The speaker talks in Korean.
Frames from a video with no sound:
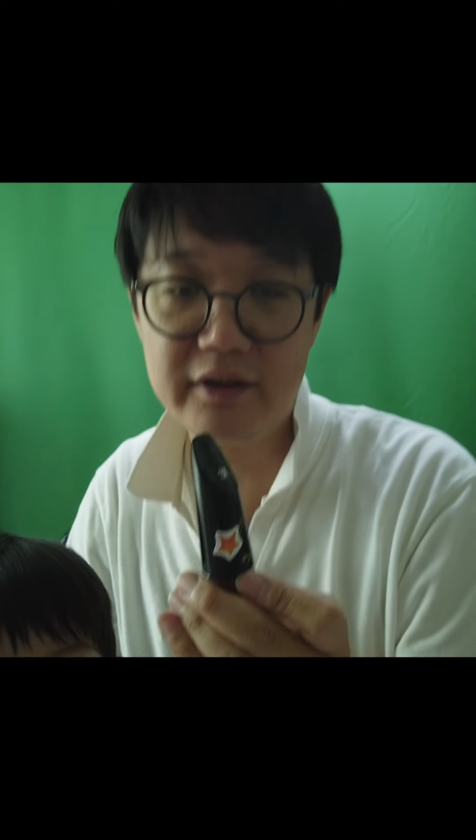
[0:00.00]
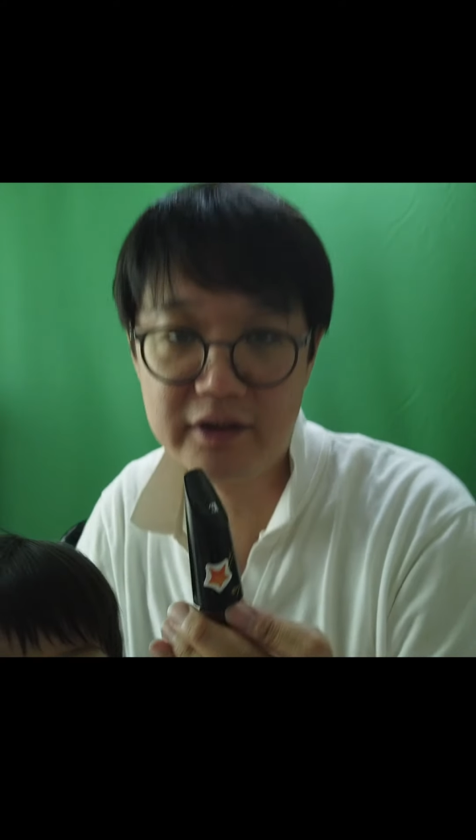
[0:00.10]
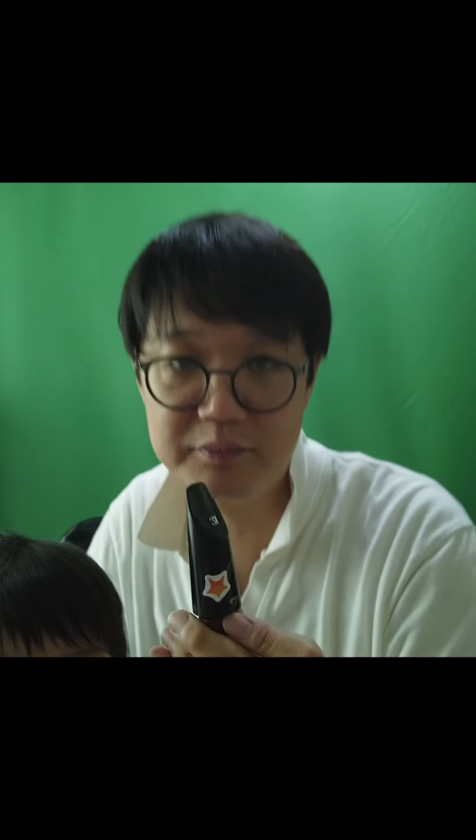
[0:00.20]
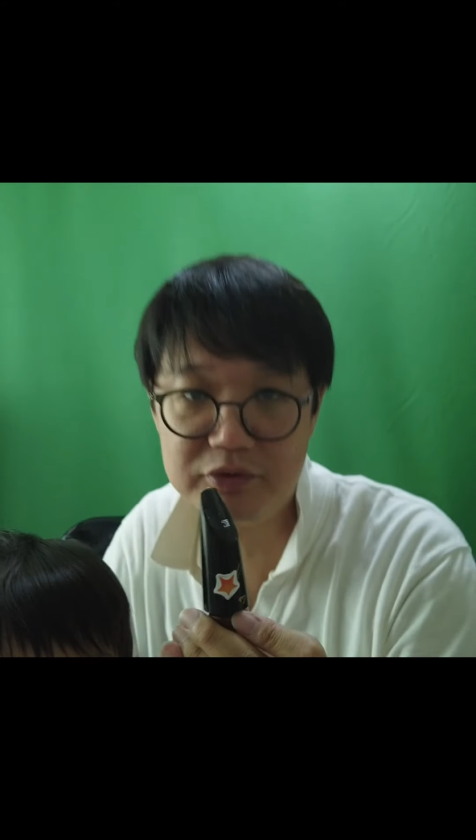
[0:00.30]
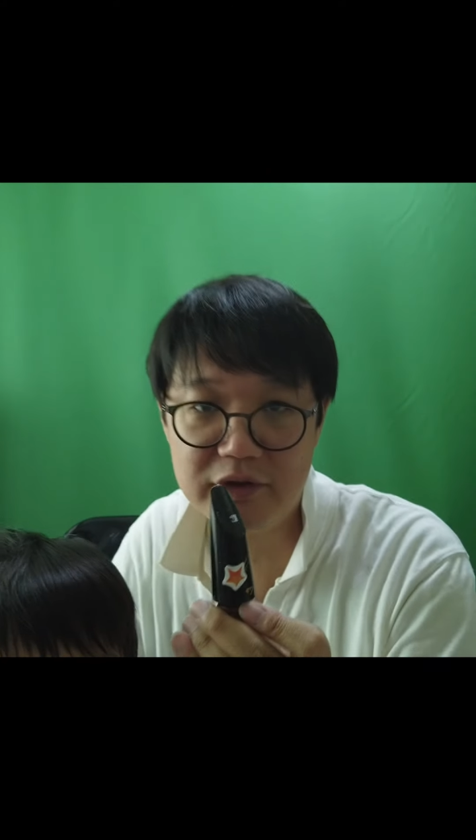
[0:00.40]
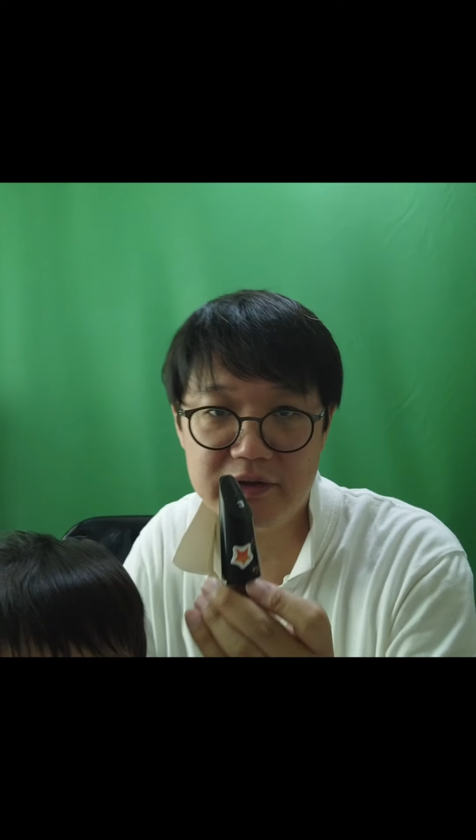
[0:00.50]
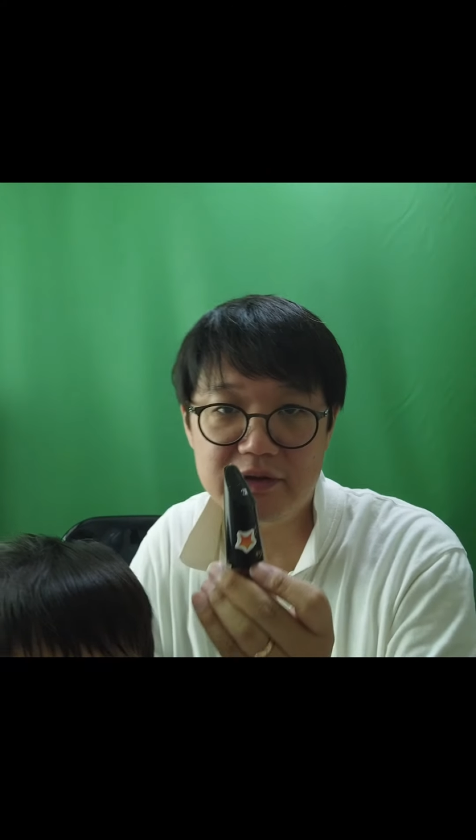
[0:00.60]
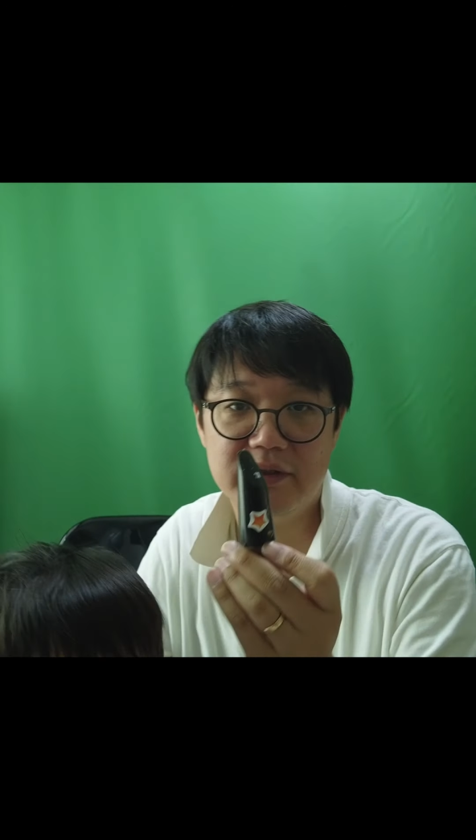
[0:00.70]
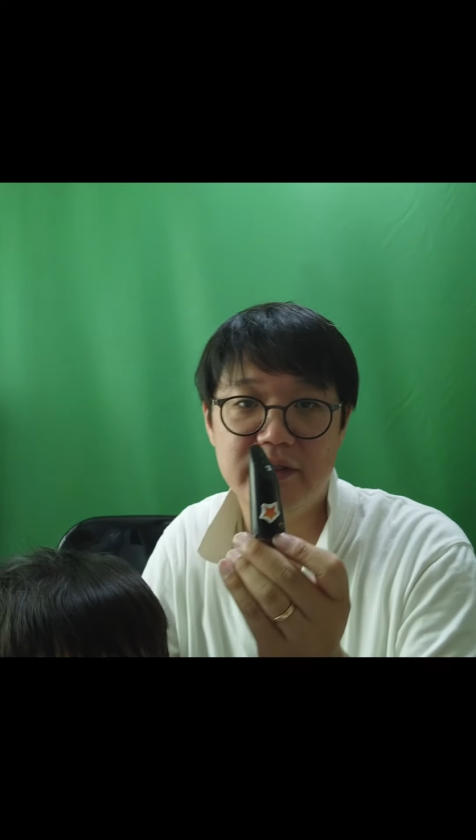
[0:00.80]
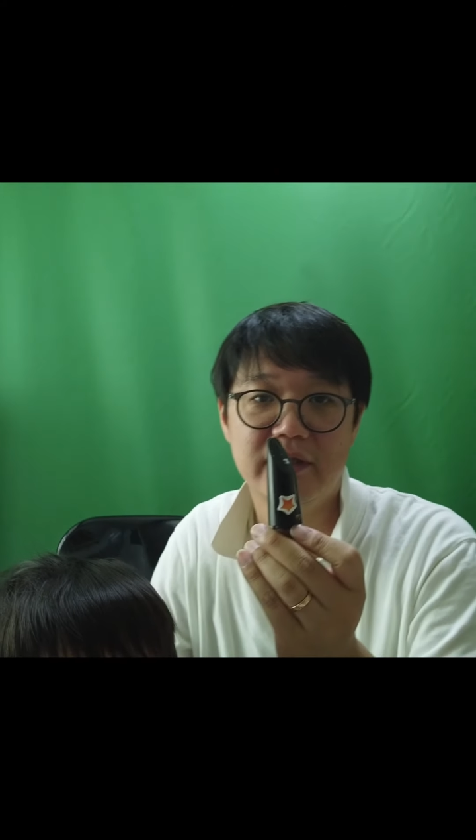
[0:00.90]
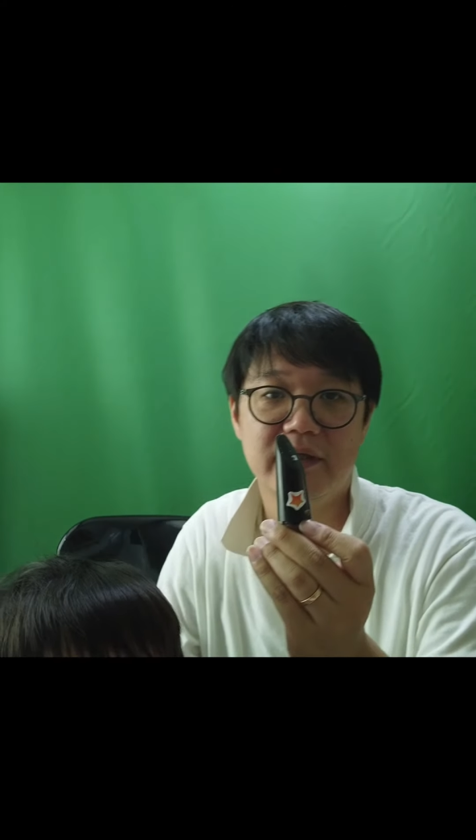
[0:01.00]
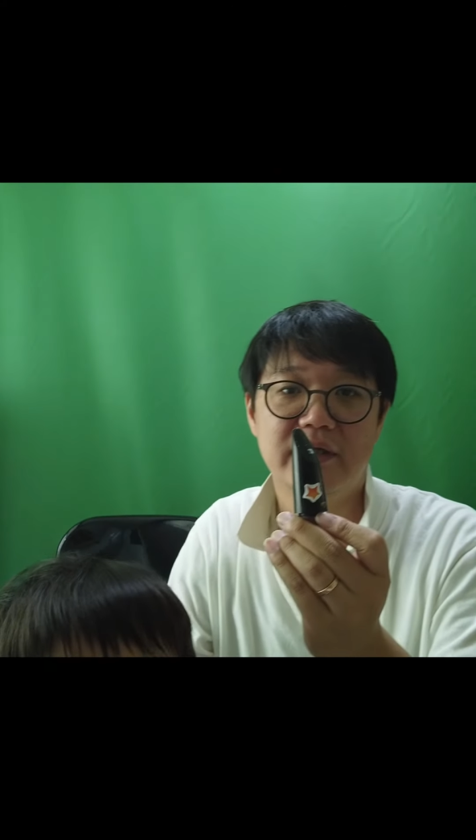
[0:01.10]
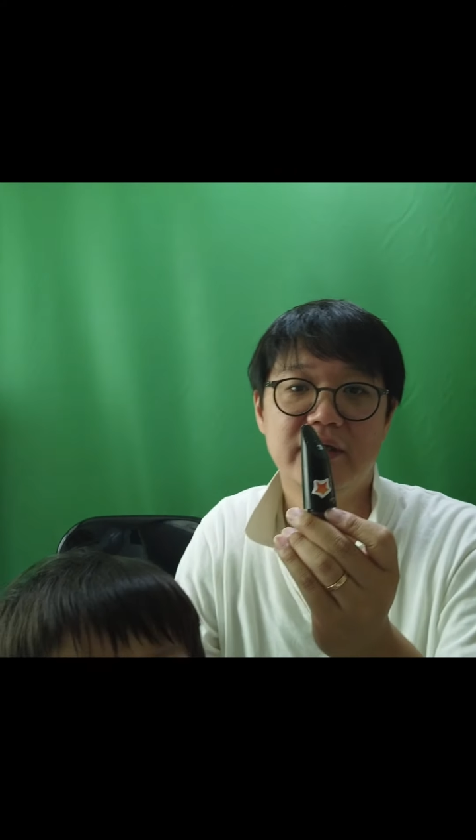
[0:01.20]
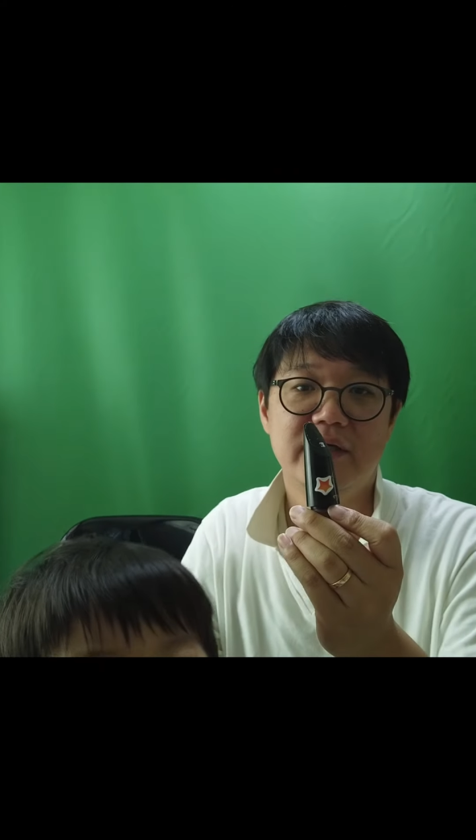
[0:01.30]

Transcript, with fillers: 이렇게 붙어 있는데